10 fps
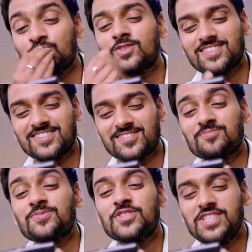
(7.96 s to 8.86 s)
మ్మ్.
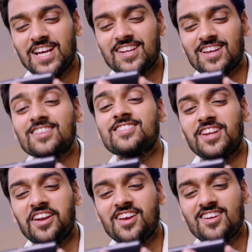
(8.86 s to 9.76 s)
బుజ్జి కన్నా
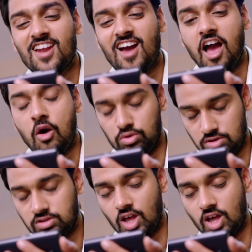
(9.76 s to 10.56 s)
చిట్టి కన్నా నేను